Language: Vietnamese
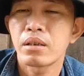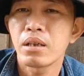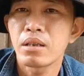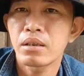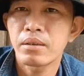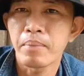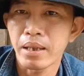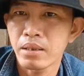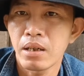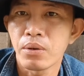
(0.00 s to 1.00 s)
trên
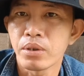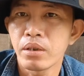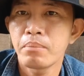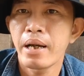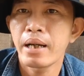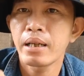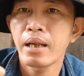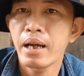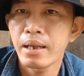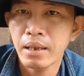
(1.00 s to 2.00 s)
mạng xã hội nó mang cái
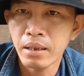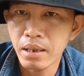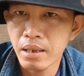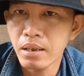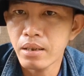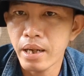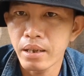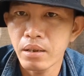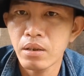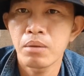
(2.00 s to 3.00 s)
tay cái tiếng như
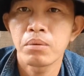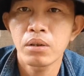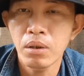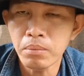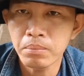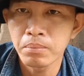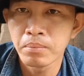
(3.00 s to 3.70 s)
vậy nó không có tốt